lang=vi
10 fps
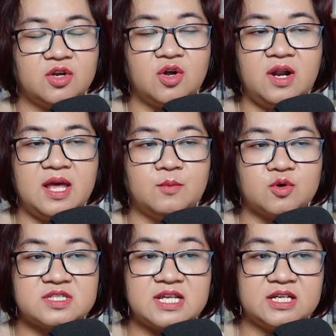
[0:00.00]
đó là
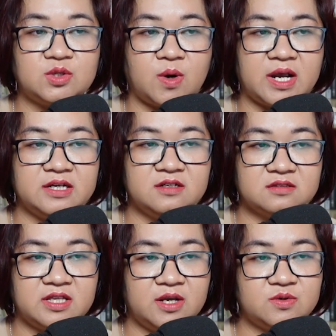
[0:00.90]
một giai thoại
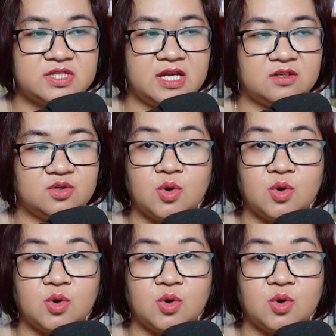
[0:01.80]
được thêu dệt